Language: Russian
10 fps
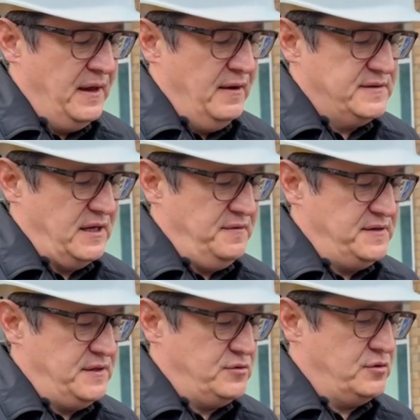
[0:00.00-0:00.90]
в
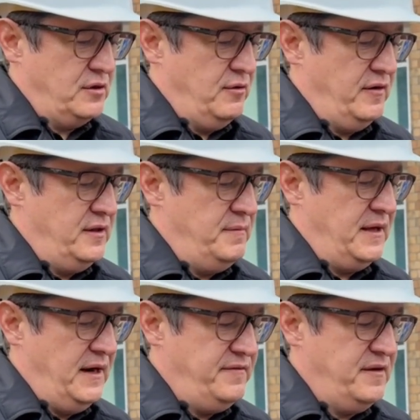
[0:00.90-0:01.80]
соответствии с установленными
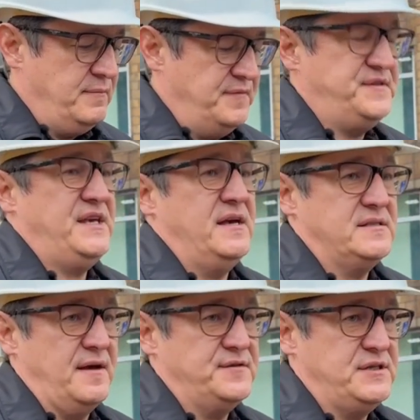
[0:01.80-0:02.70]
графиками все
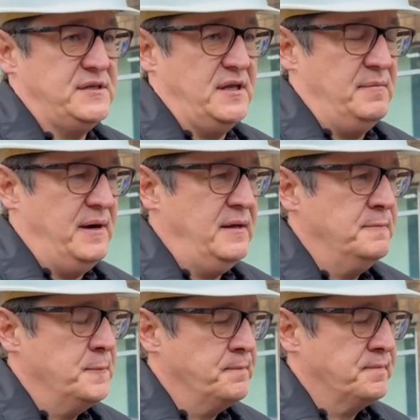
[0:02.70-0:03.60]
оставшиеся дома
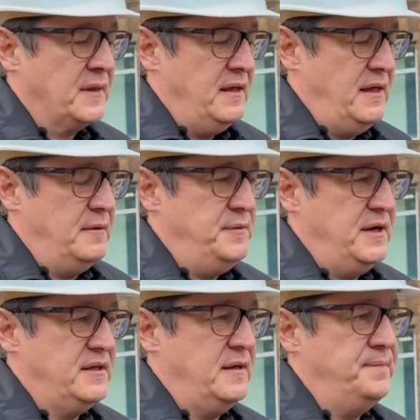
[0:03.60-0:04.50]
и
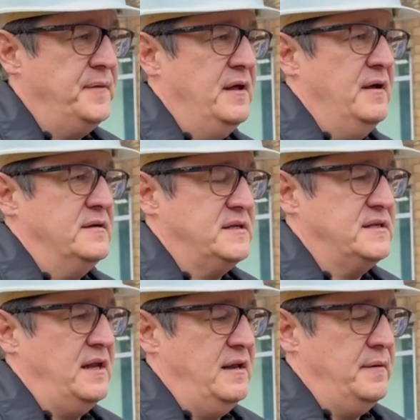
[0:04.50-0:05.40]
объекты
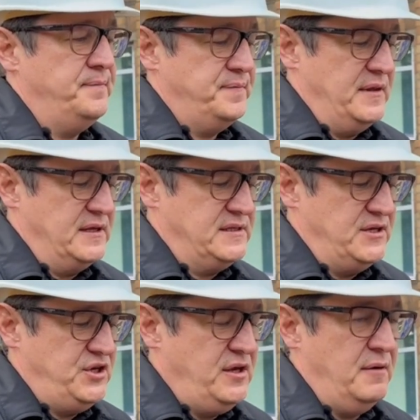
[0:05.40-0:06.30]
социального
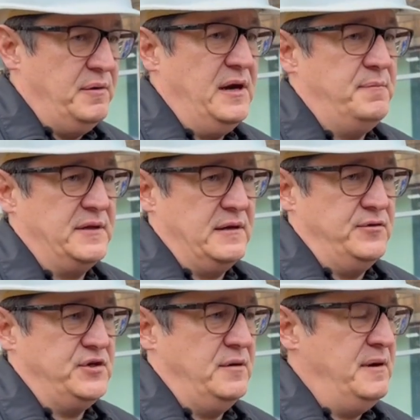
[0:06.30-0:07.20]
назначения были
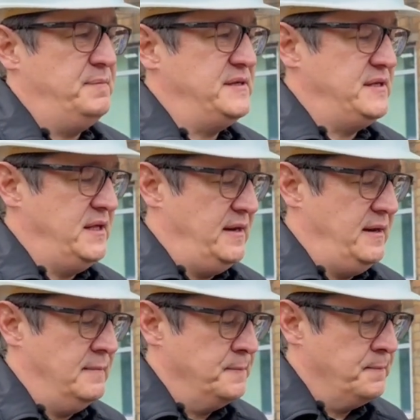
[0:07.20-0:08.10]
подключены. Мы
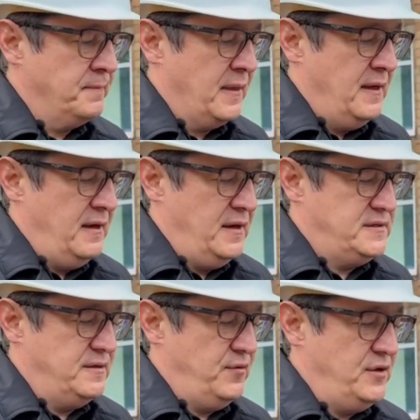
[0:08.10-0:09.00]
посетили
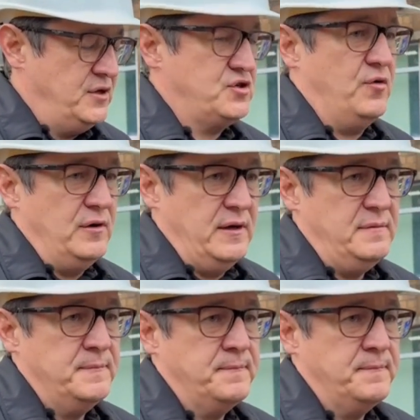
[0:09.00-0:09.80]
сегодня школы,